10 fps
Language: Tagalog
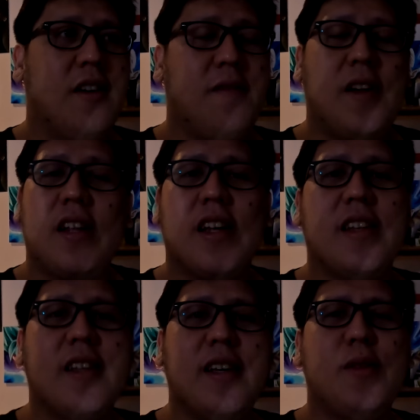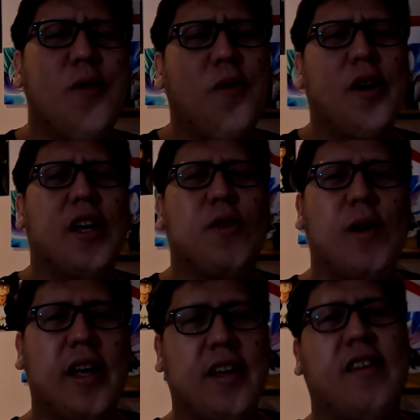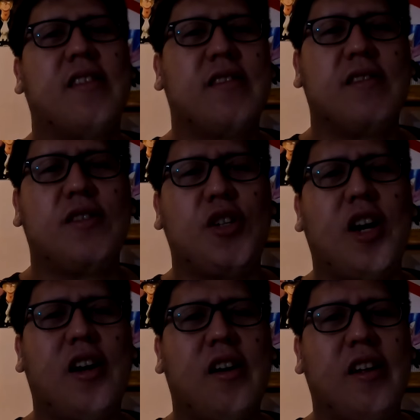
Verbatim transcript: vlog natin, don't forget to like, share,